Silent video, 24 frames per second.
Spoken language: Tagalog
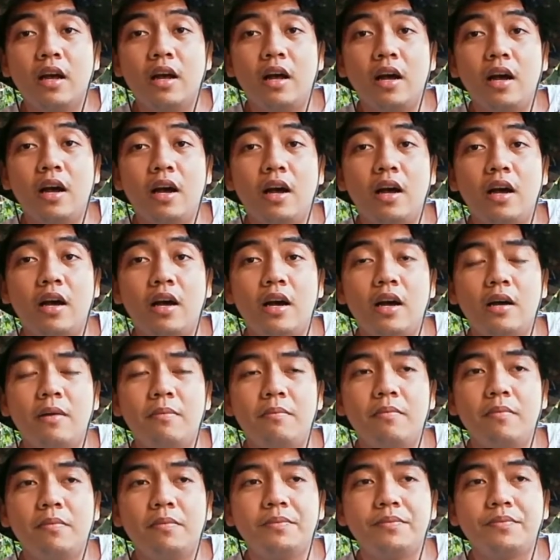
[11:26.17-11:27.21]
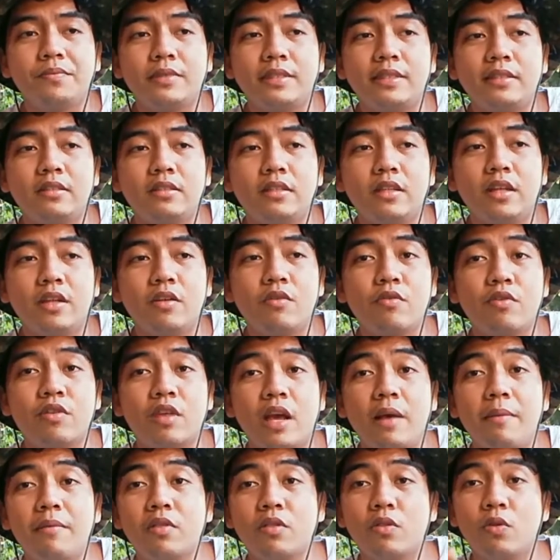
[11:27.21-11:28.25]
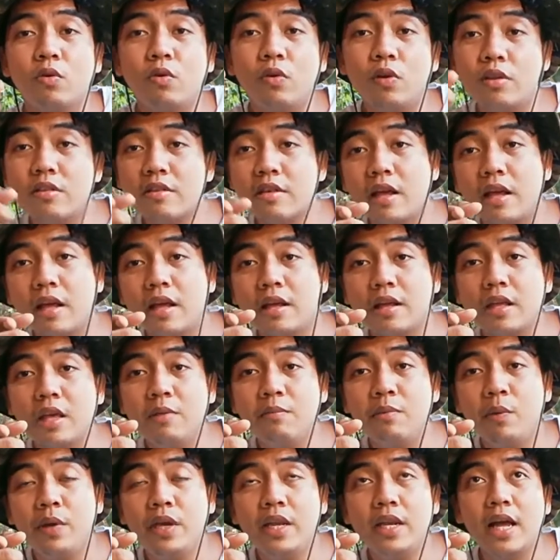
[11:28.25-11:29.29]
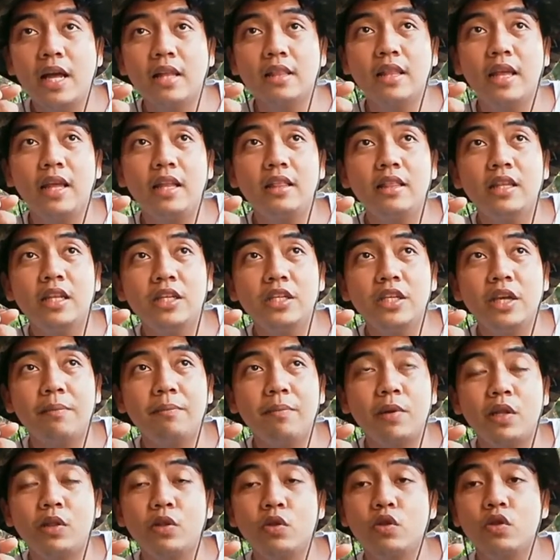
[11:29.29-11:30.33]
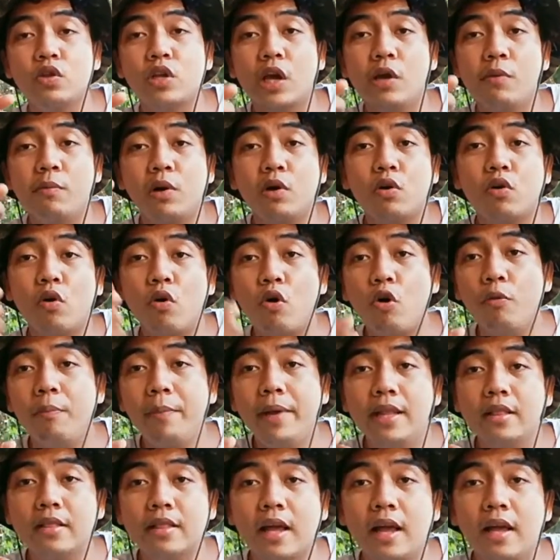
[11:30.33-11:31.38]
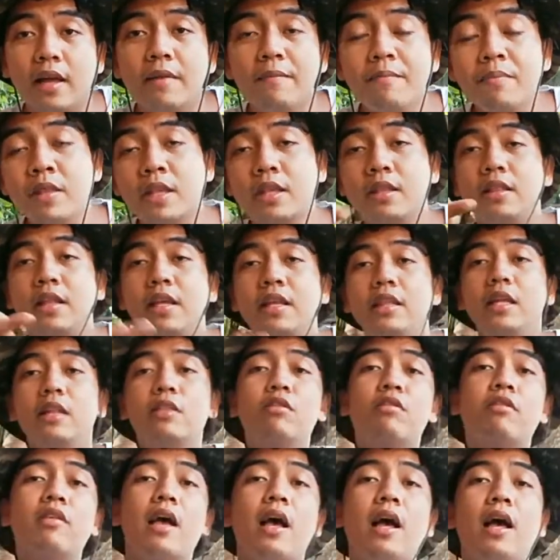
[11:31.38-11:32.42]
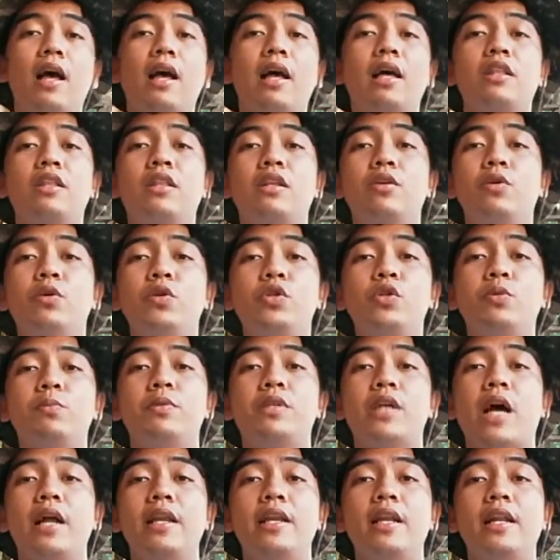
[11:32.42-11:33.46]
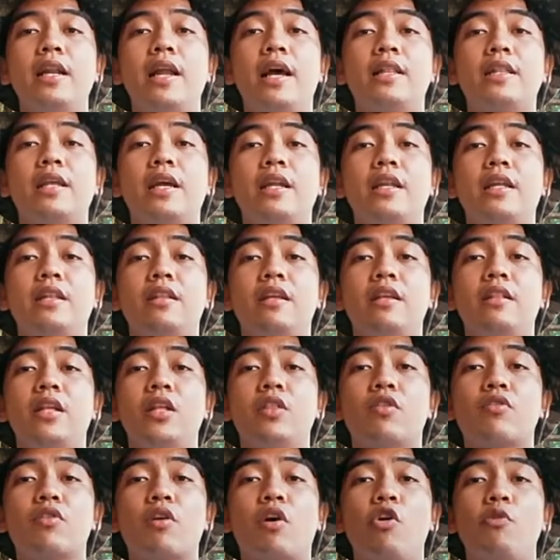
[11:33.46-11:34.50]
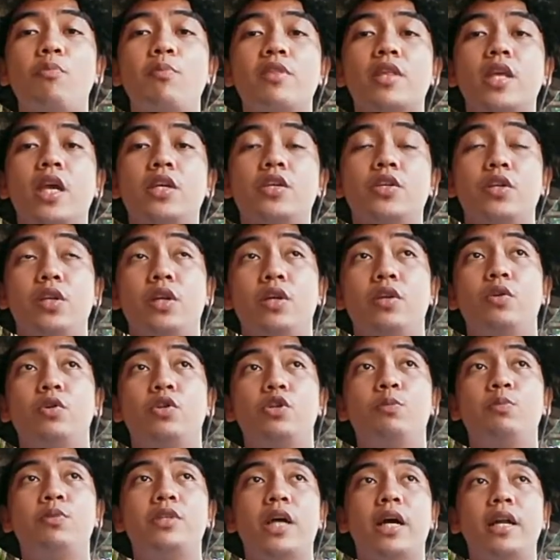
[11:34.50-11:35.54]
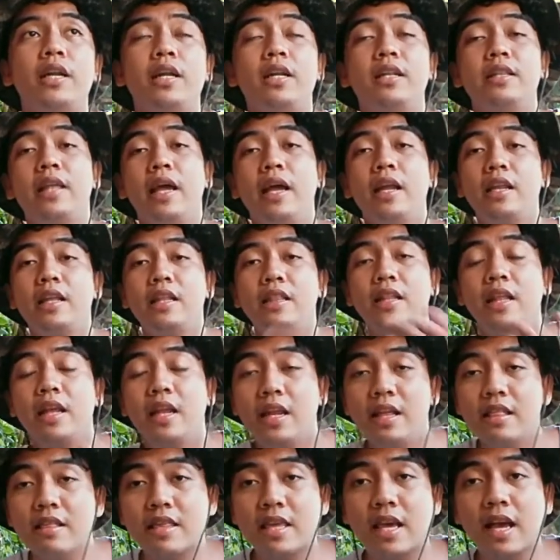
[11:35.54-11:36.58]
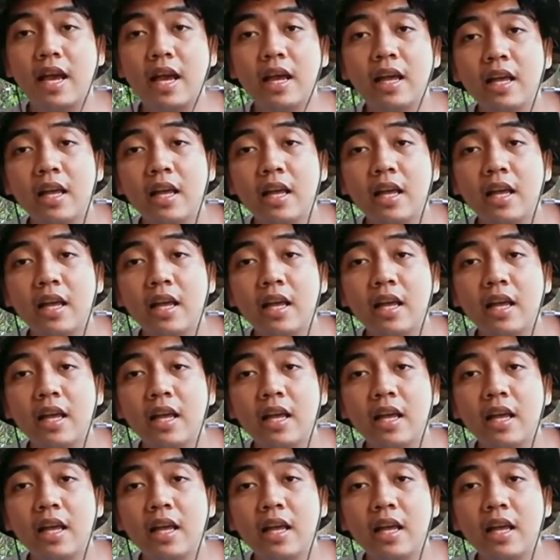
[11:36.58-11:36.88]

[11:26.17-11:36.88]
um, yung sa tungkol sa giveaway natin, then syempre doon kayo magko-comment ha. Hindi dito sa YouTube channel natin, hindi dito sa comment section ng YouTube channel, then hindi rin sa